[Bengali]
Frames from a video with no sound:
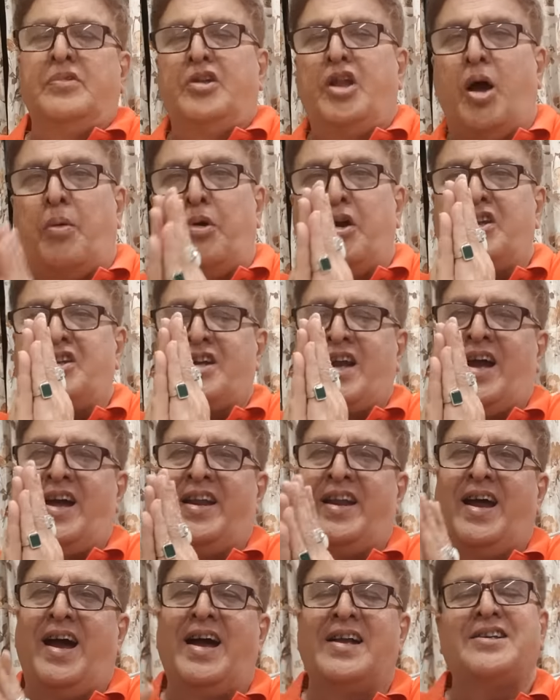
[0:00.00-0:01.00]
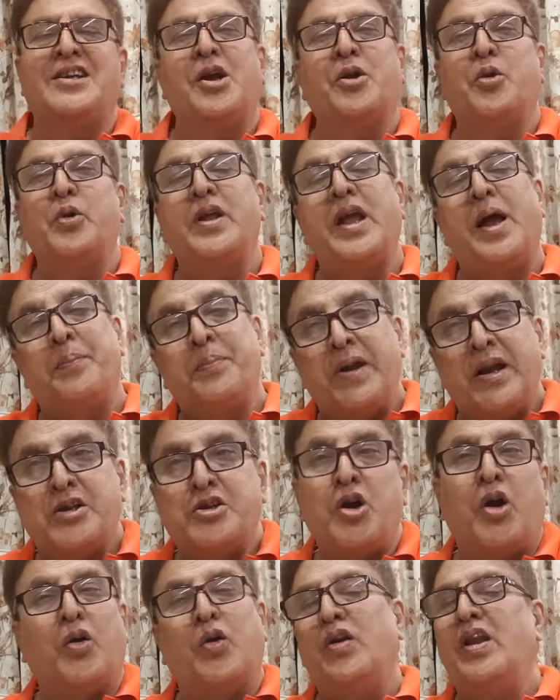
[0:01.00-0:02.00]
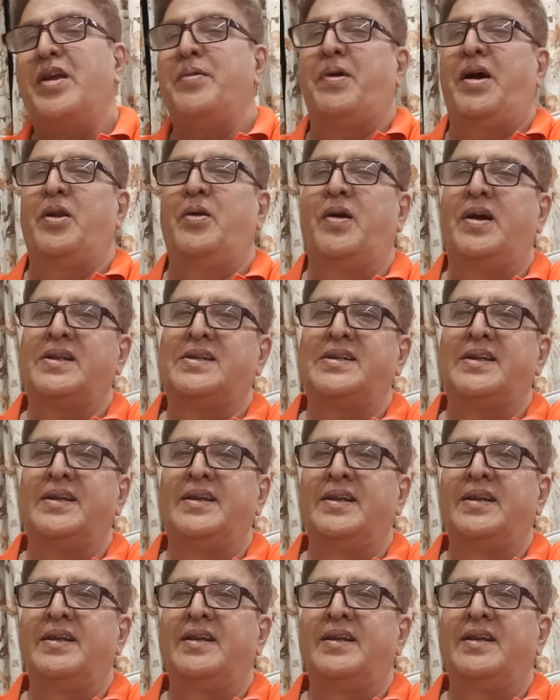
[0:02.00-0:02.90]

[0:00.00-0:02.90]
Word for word: নমস্কার আশা করি আপনারা সকলেই ভালো আছেন